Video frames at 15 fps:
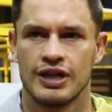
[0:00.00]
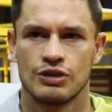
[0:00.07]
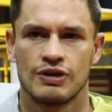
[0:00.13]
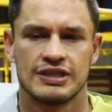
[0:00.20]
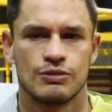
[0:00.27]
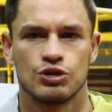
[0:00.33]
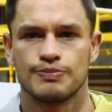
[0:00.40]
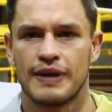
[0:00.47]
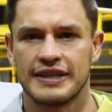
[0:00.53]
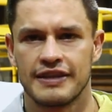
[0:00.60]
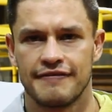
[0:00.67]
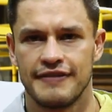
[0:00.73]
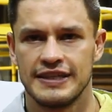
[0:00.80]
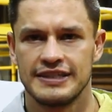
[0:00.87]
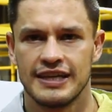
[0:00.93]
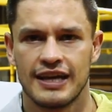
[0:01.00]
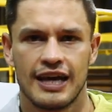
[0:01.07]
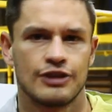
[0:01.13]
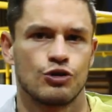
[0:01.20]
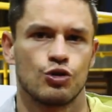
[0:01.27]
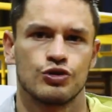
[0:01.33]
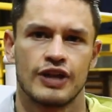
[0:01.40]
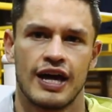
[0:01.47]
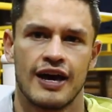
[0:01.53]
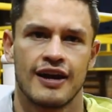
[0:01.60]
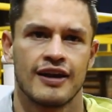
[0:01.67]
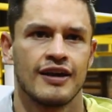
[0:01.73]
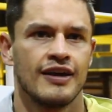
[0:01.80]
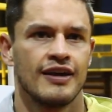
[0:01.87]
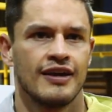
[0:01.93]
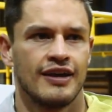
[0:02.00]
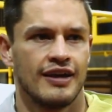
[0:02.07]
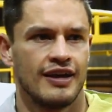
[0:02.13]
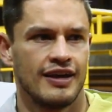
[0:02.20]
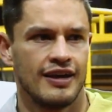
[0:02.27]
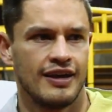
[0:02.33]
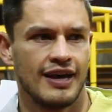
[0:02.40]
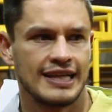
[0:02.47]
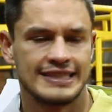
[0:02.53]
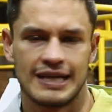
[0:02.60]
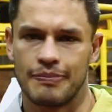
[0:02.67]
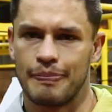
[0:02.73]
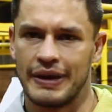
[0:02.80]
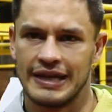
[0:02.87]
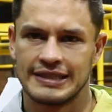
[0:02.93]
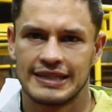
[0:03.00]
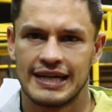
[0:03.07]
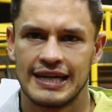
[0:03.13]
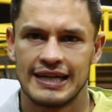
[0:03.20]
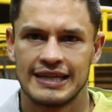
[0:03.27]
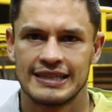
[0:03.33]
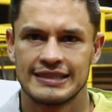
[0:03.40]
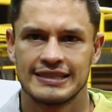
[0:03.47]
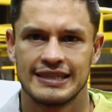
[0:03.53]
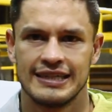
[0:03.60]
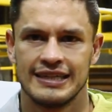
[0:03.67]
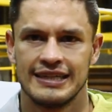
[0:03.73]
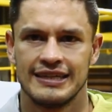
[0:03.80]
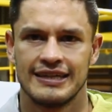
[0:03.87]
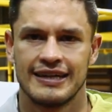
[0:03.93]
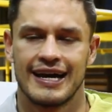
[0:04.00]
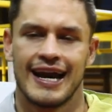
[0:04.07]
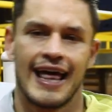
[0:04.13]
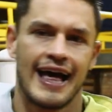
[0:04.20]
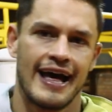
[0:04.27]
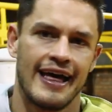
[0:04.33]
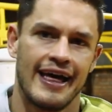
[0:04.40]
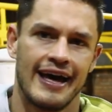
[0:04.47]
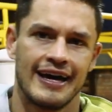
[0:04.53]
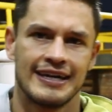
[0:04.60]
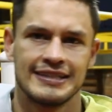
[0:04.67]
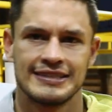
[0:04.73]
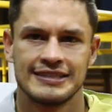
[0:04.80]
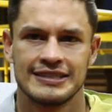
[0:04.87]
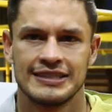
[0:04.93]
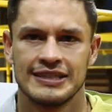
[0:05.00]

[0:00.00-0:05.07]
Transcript: en eso hacemos parte física, trotar, eh, hacer pesas, gradas,